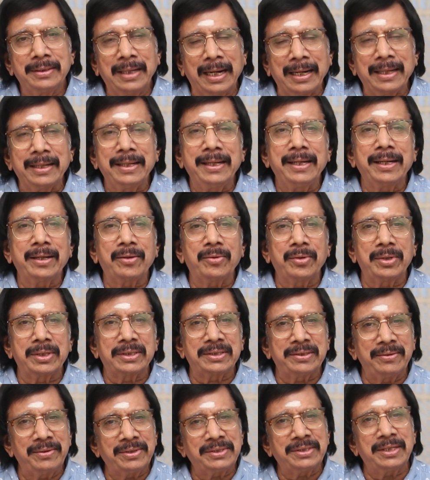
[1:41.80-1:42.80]
நடன
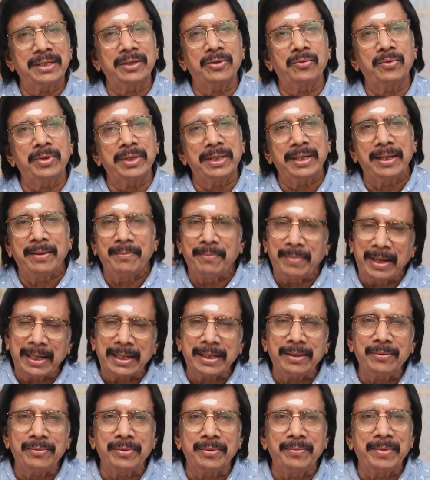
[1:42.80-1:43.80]
இயக்குனர் சிவசங்கருடைய
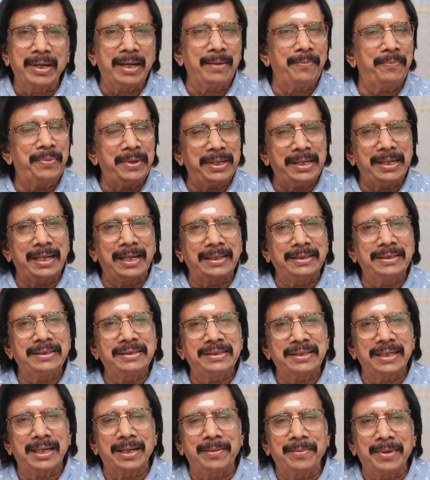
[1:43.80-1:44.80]
மறைவு மிகப்பெரிய
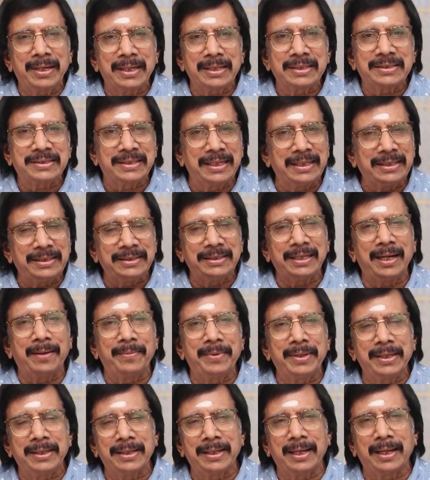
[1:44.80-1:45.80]
அதிர்ச்சிகரமான செய்தி தான்
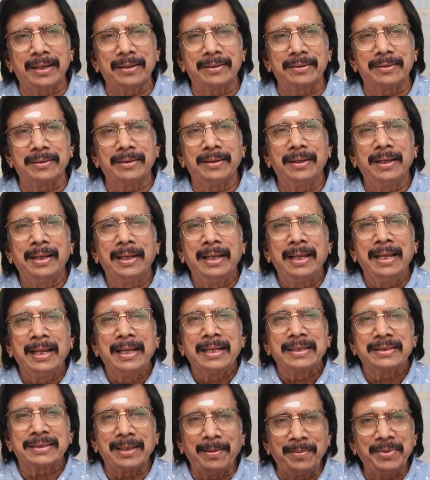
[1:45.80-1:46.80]
அப்படின்னாலும்
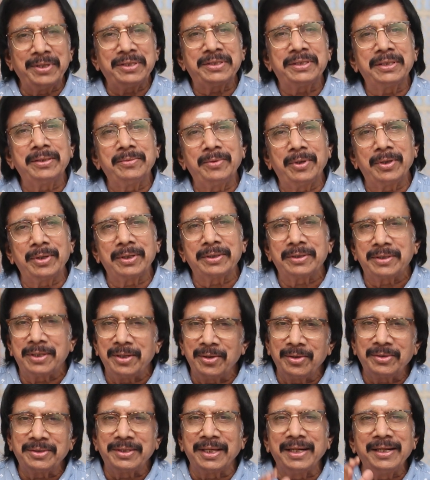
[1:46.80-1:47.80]
தமிழ்
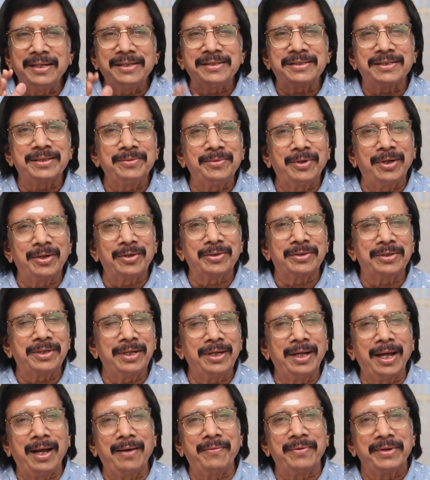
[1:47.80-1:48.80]
சினிமாவிலத்தையோ தெலுங்கு
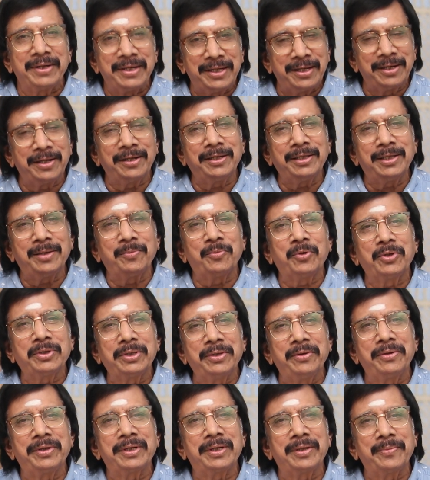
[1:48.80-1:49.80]
சினிமாவிலத்தையோ அவர் இருந்தபோது
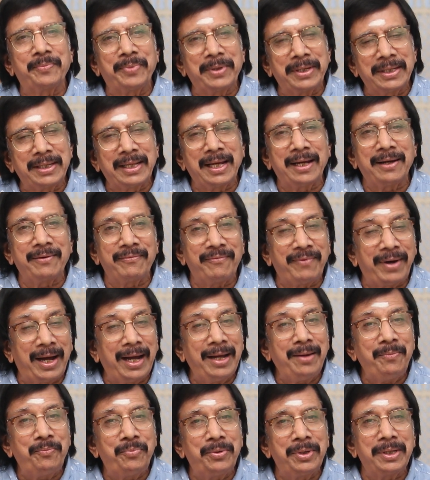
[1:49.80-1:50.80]
அவருக்கு பெரிதாக
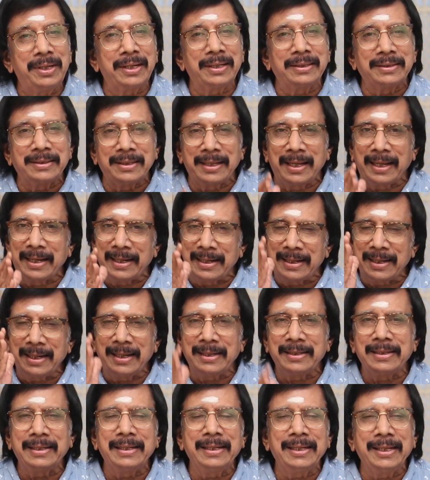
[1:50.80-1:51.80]
வாய்ப்புகள் இருந்ததா
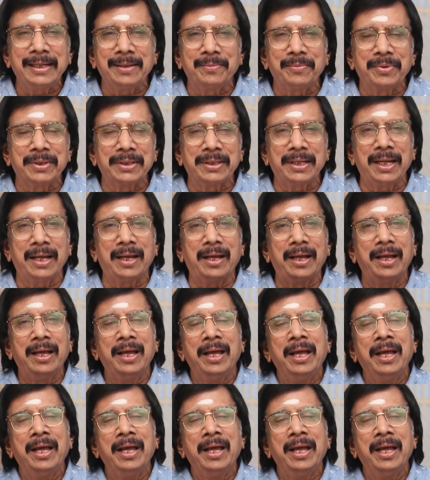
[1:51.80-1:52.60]
என்றால் இல்லை என்பது தான்